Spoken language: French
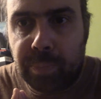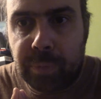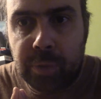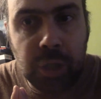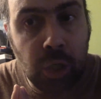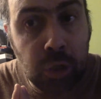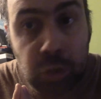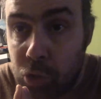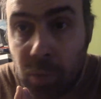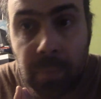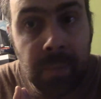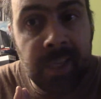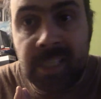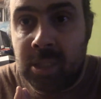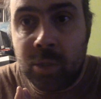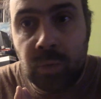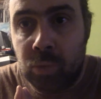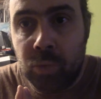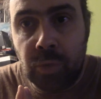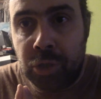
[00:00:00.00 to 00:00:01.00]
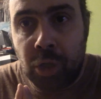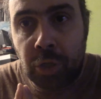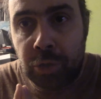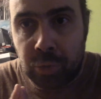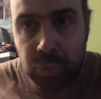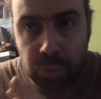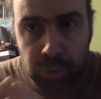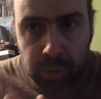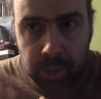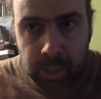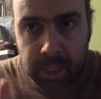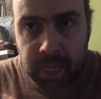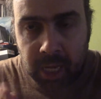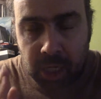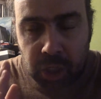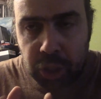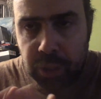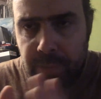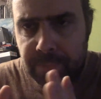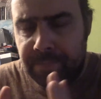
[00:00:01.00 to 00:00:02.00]
sans sommation, sans truc,
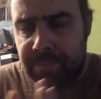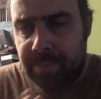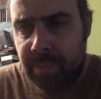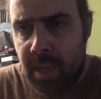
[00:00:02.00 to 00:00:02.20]
cash.